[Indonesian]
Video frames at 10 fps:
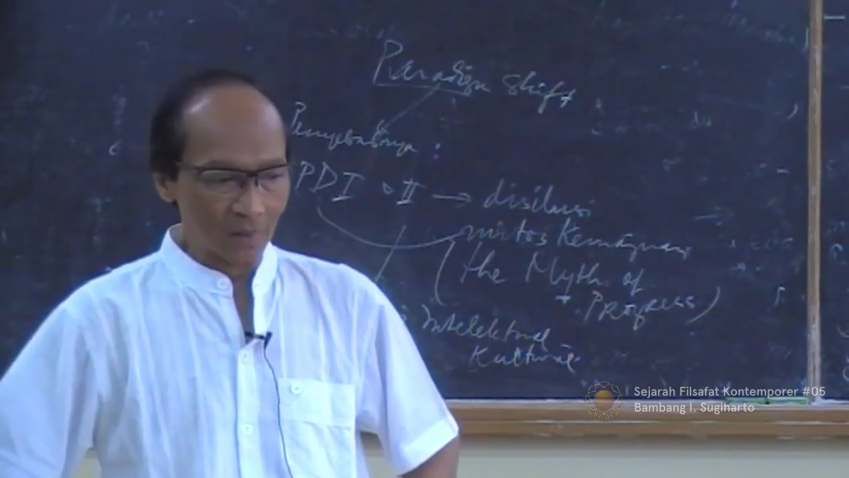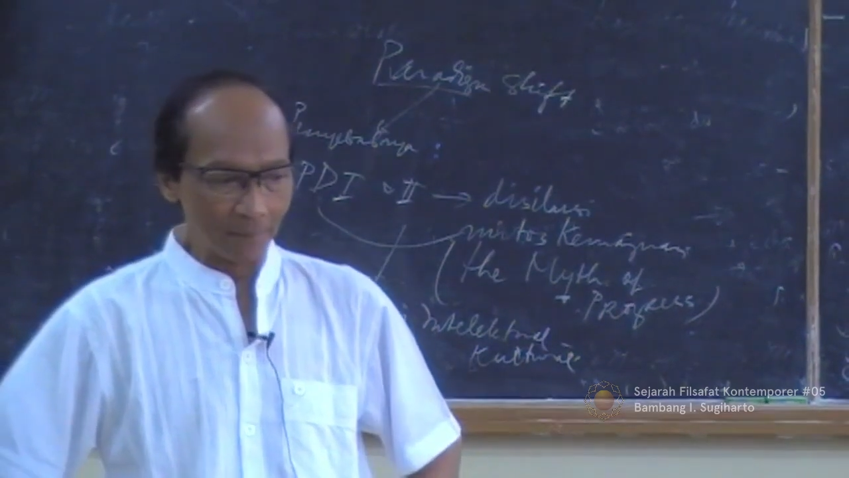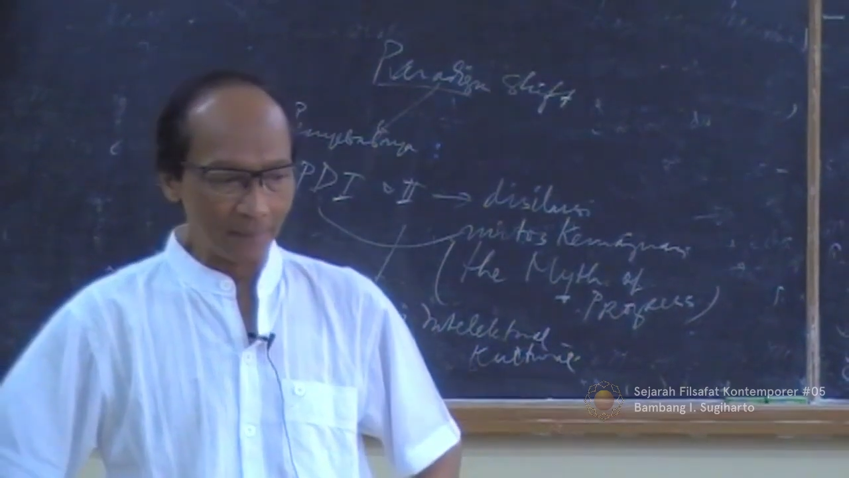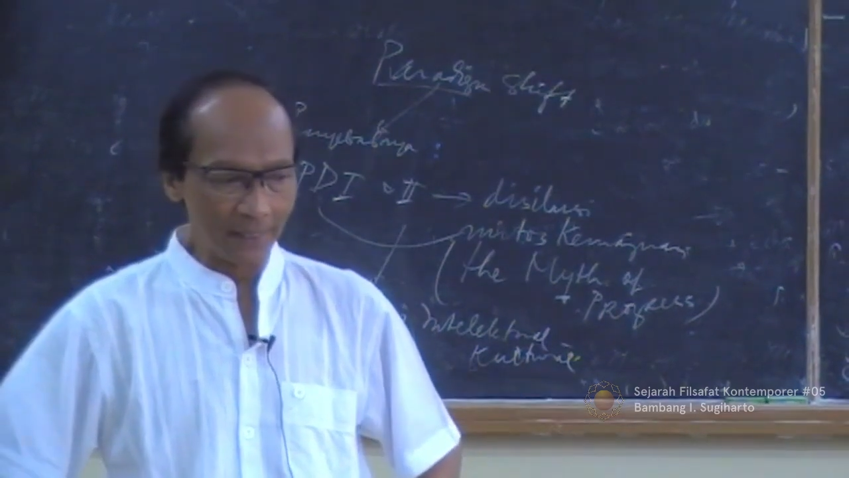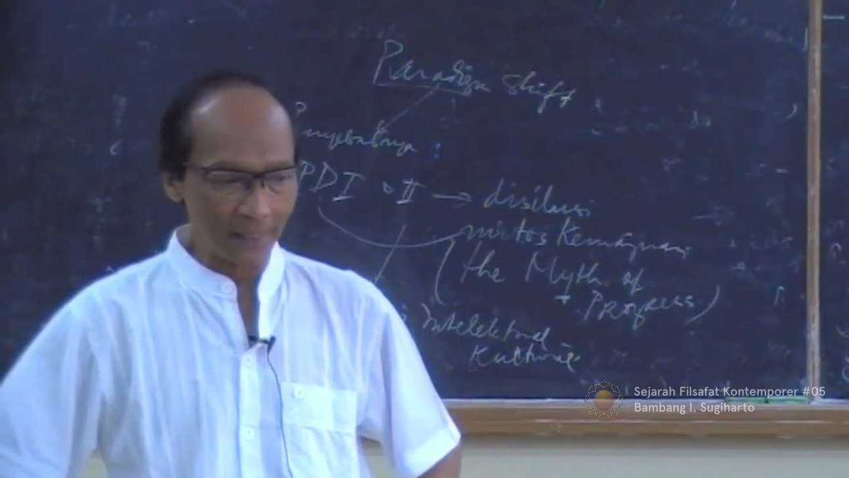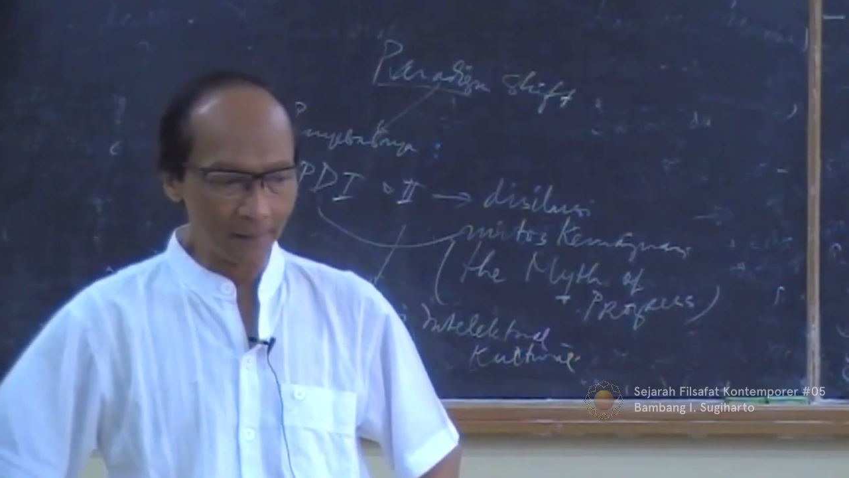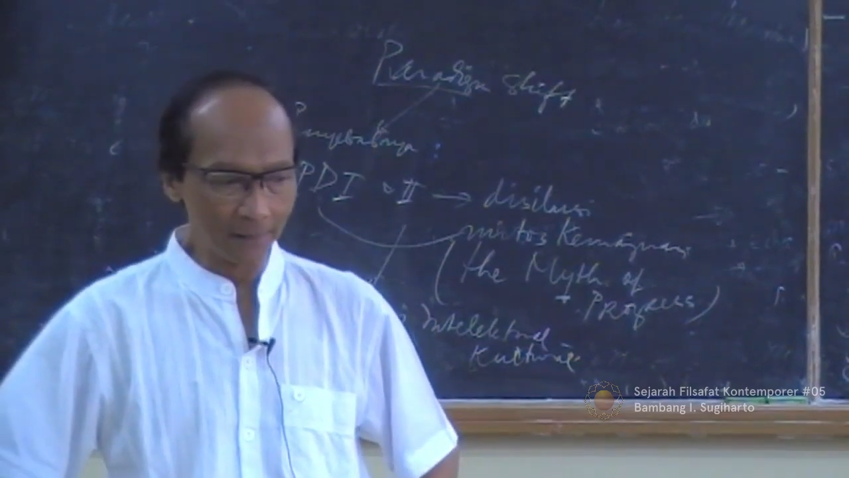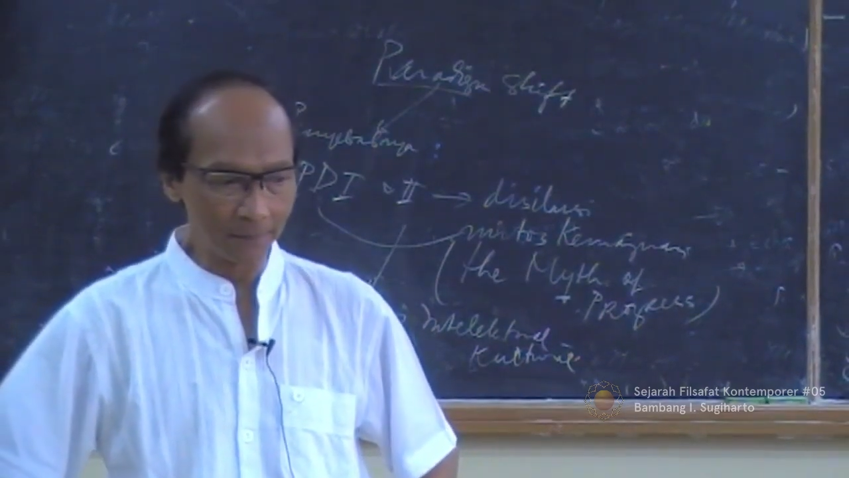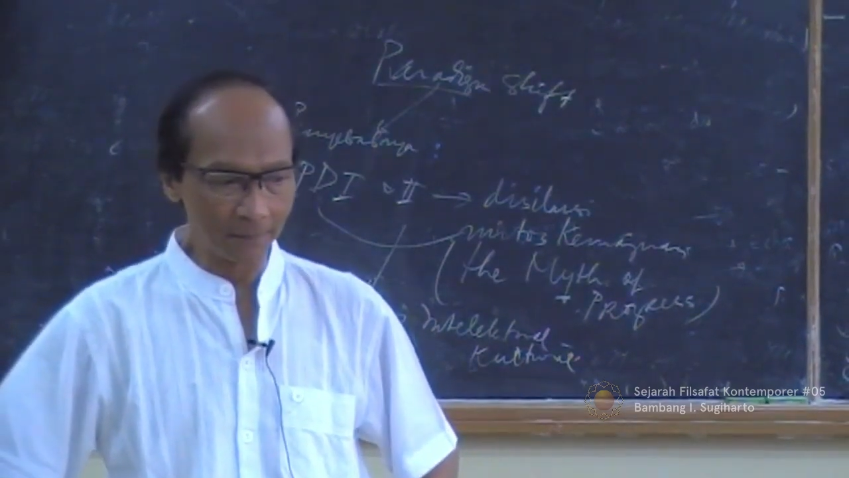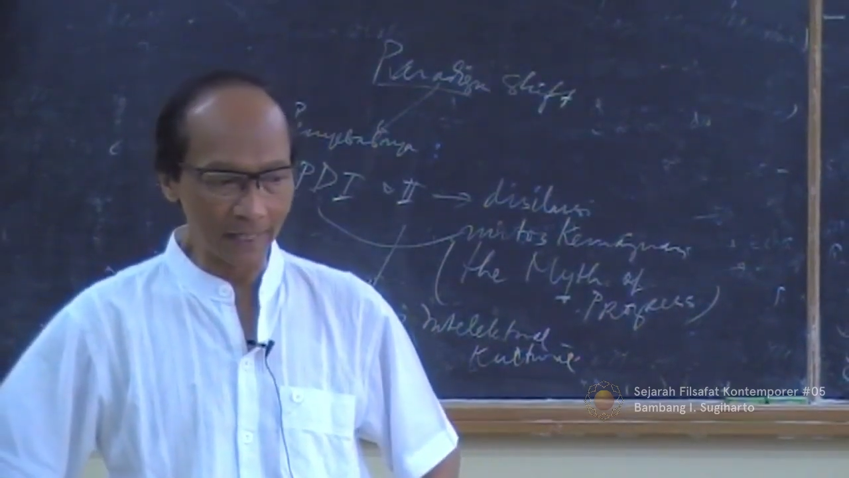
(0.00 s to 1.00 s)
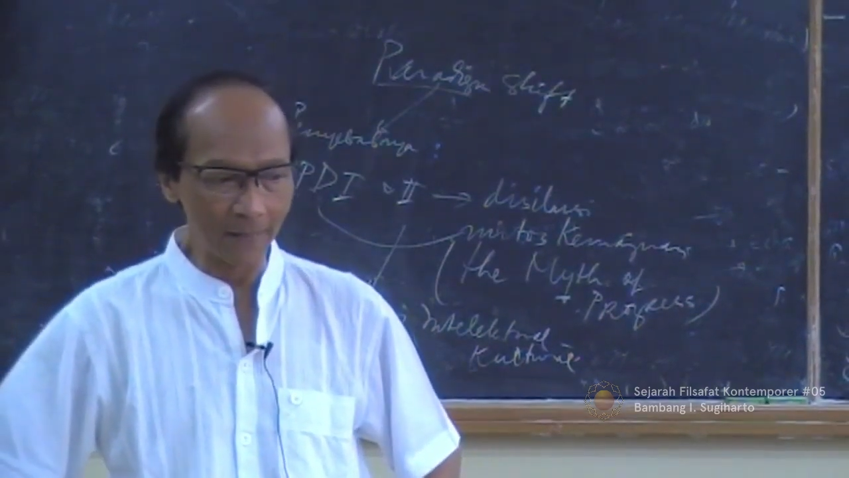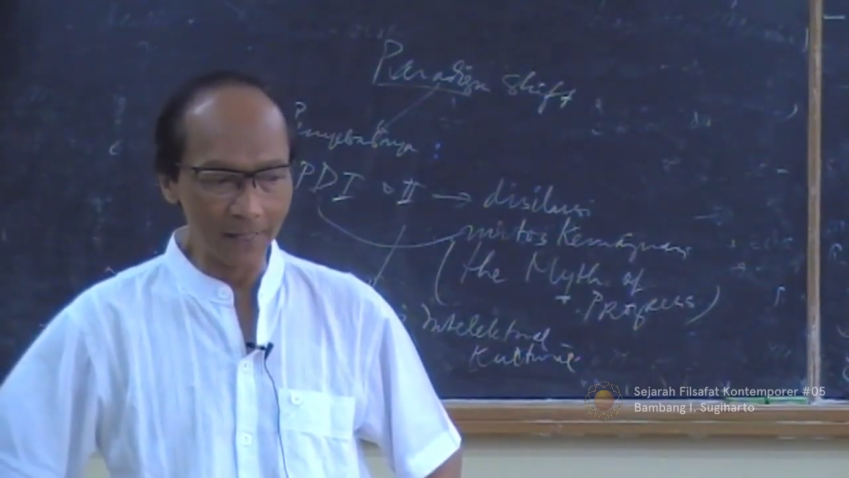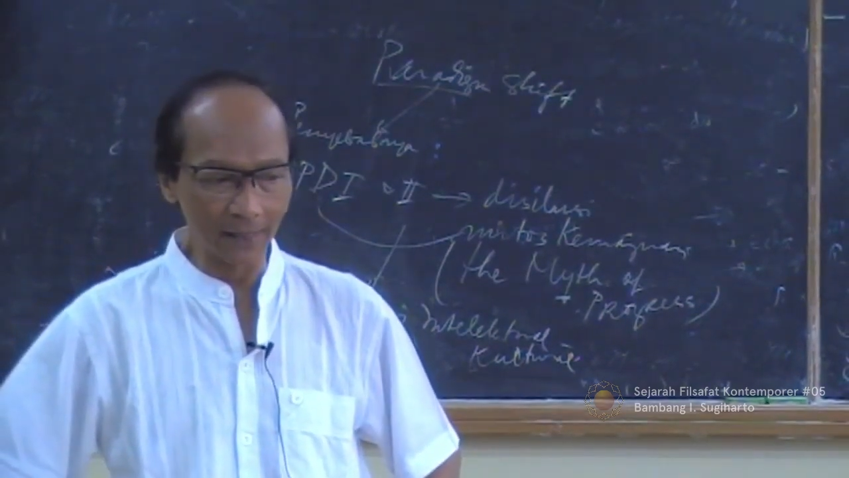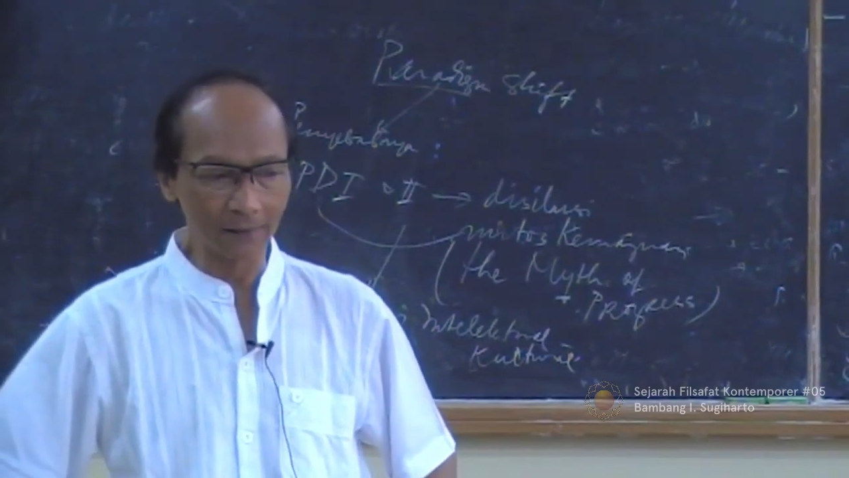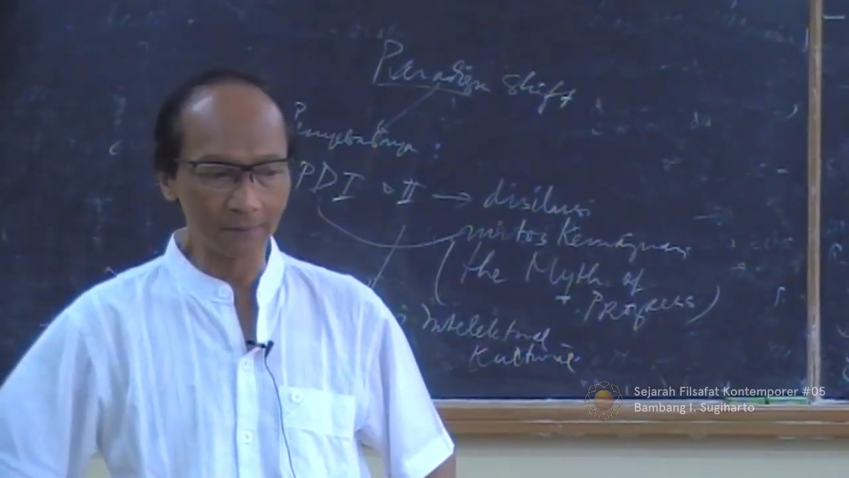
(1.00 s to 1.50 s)
pada
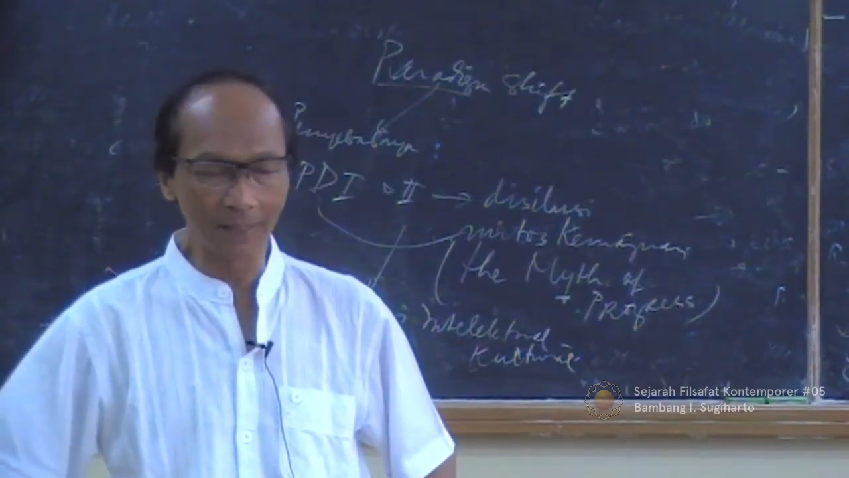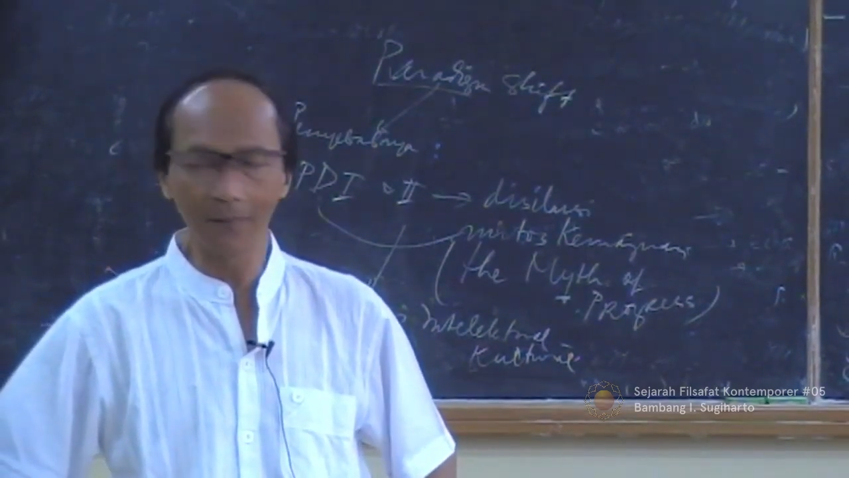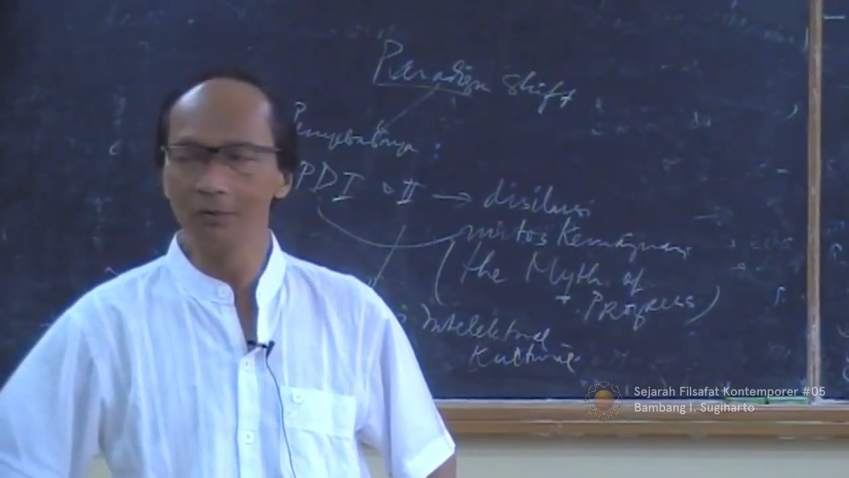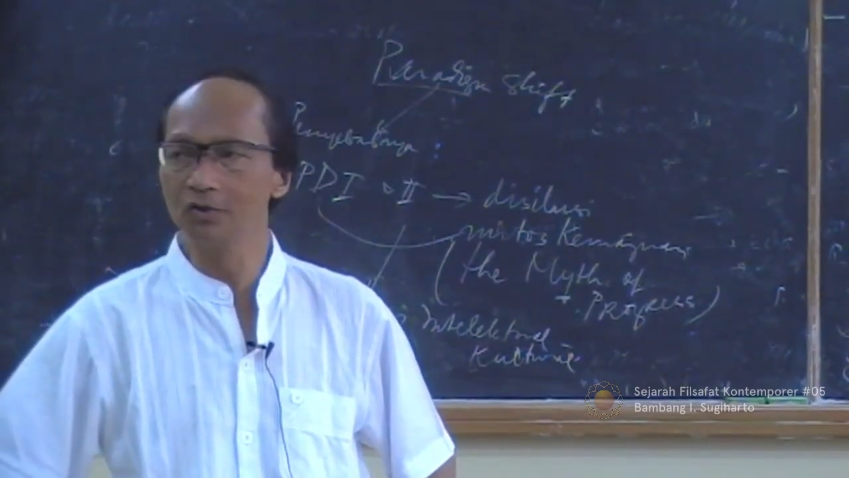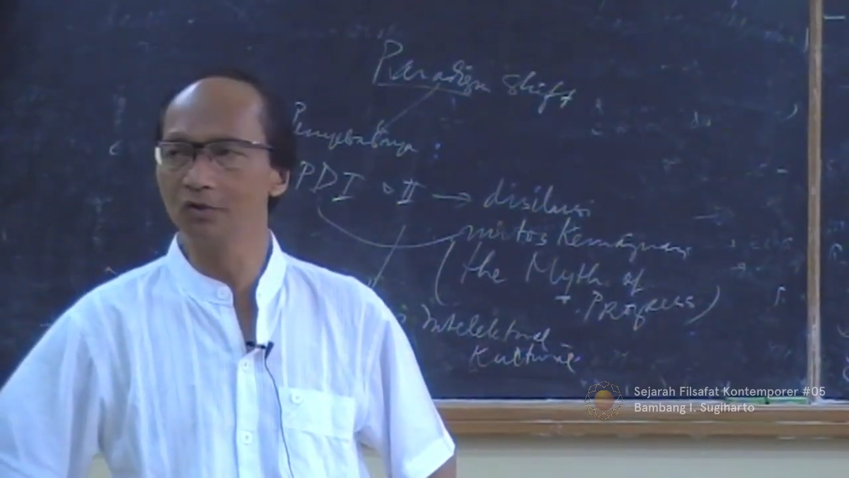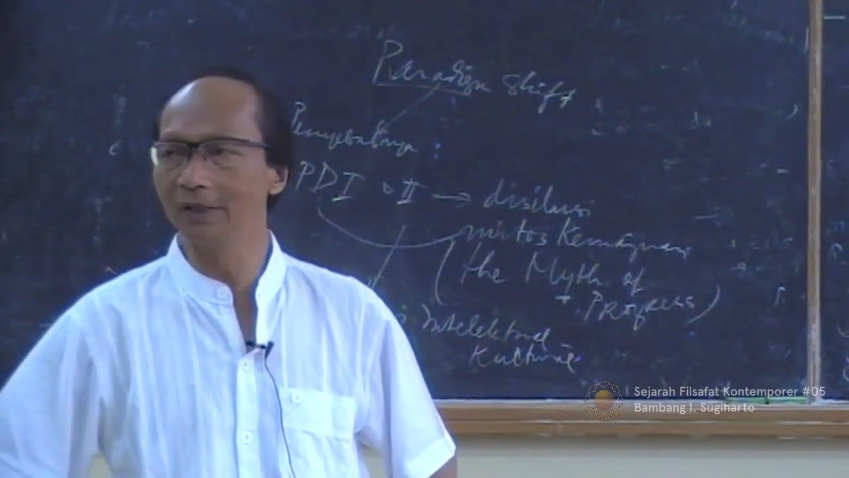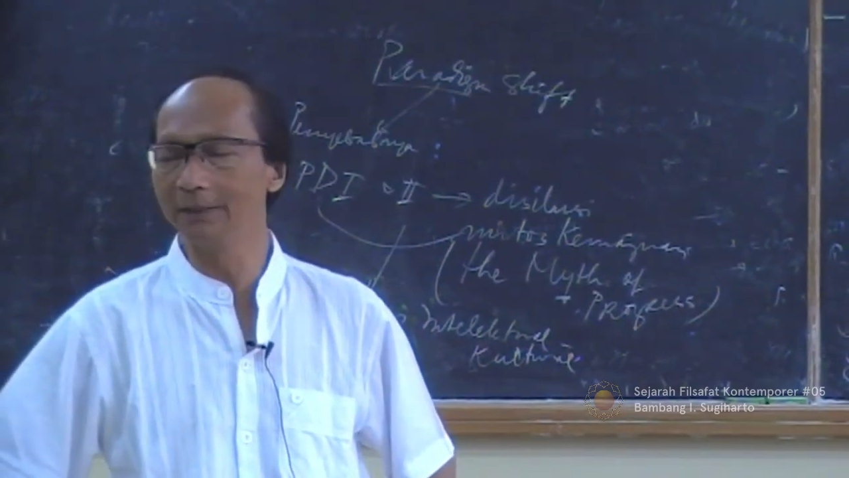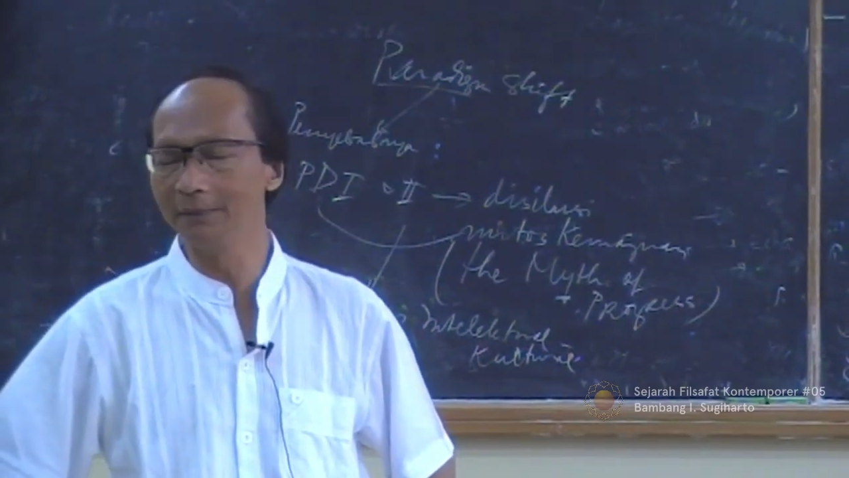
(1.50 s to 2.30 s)
peradaban maka muncul juga di